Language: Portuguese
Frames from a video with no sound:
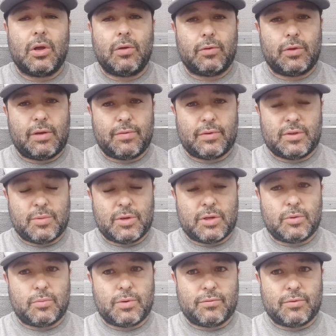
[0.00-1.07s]
Eu vou estar tá
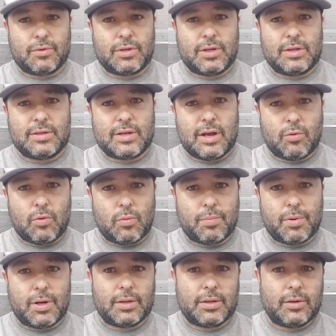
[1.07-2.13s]
explicando para vocês.
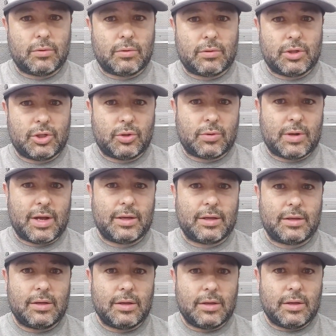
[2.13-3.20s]
Acompanhe, deixa o
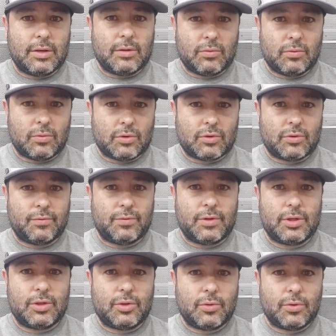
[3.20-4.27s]
like no nosso
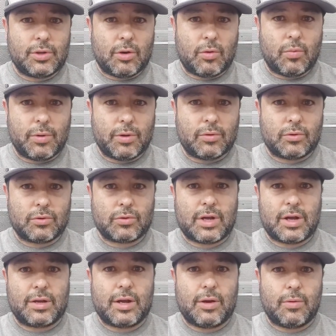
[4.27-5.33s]
vídeo e acompanhe o nosso
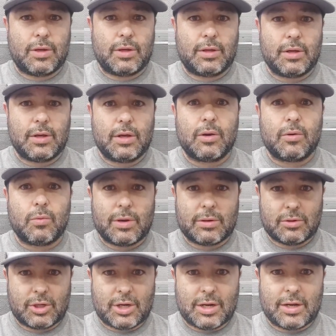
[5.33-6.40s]
canal aí,
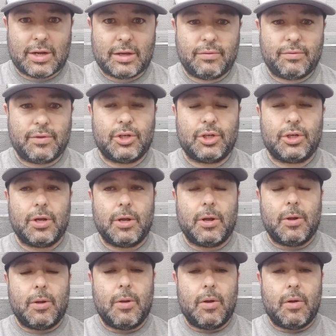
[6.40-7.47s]
Guarujá Kayak Fishing.
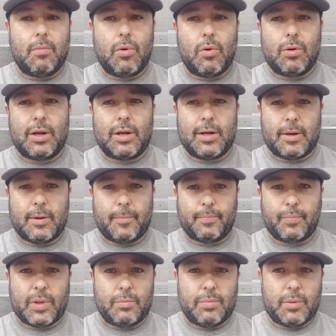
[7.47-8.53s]
Bom, galera,
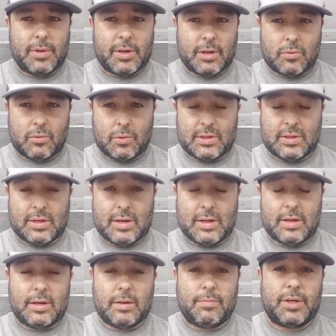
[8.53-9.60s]
primeira coisa,
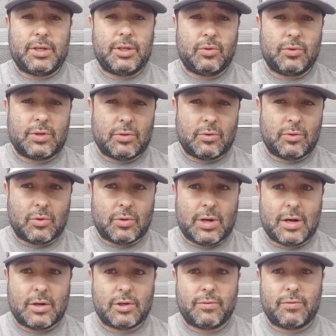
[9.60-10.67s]
né? Para a gente usar no
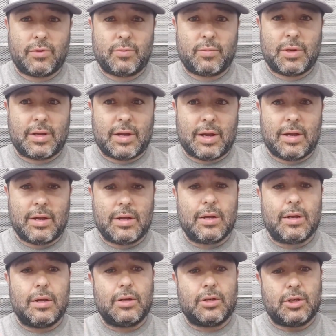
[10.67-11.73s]
sonar, eu já vou explicar
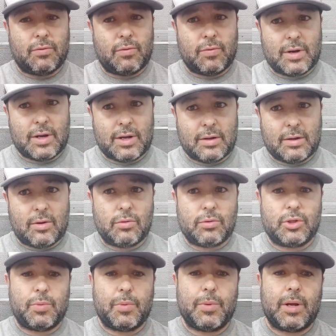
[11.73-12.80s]
já vou falar
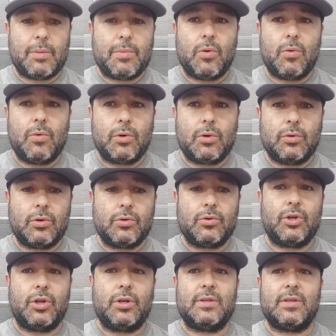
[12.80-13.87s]
logo de primeira mão, nós
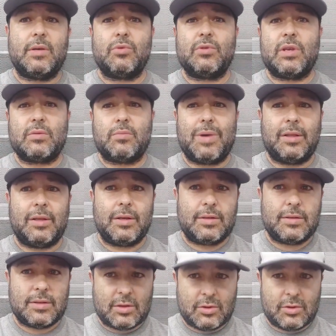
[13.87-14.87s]
utilizamos as baterias